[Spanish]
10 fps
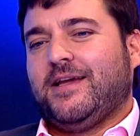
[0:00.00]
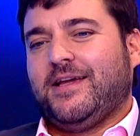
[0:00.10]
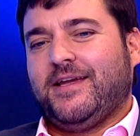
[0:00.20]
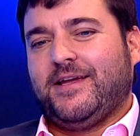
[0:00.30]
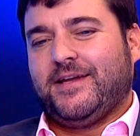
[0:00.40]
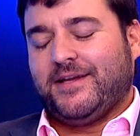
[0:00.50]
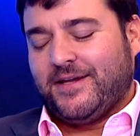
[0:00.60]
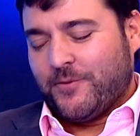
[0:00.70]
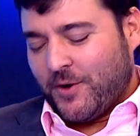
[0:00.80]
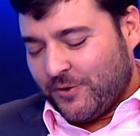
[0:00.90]

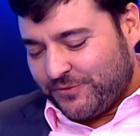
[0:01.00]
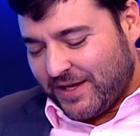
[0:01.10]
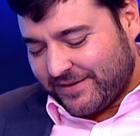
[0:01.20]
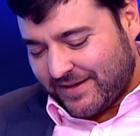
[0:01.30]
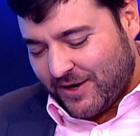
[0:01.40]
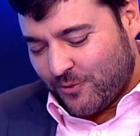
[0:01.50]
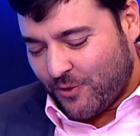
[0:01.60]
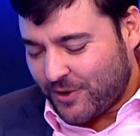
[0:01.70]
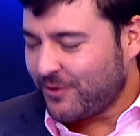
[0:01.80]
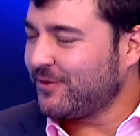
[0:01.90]
Y, bueno, sí, ese es el
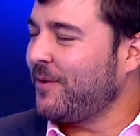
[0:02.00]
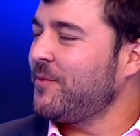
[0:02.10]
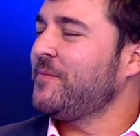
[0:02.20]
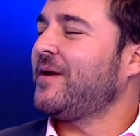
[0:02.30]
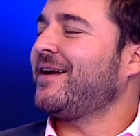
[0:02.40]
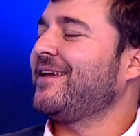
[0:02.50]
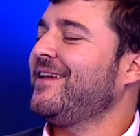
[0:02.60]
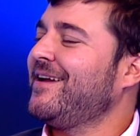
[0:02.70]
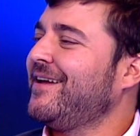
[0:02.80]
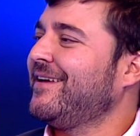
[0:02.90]
lujo que nos damos en
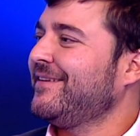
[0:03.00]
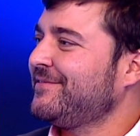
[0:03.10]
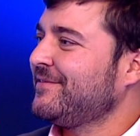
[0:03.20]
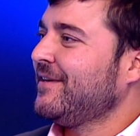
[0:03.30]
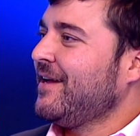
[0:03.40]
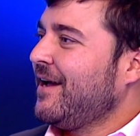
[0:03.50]
Barranquilla y es, qué